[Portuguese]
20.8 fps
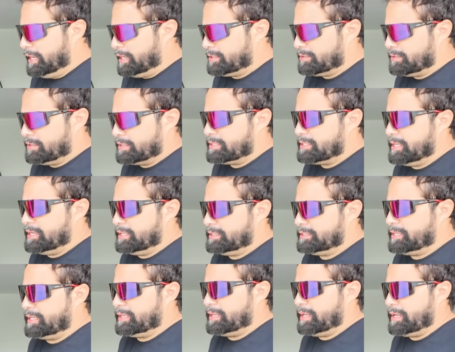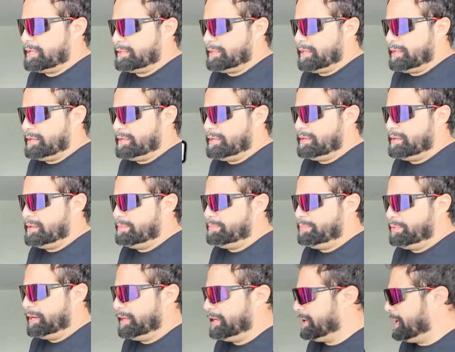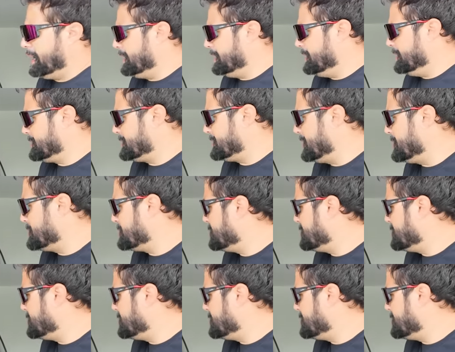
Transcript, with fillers: As outras eram 70 e polegadas, essa é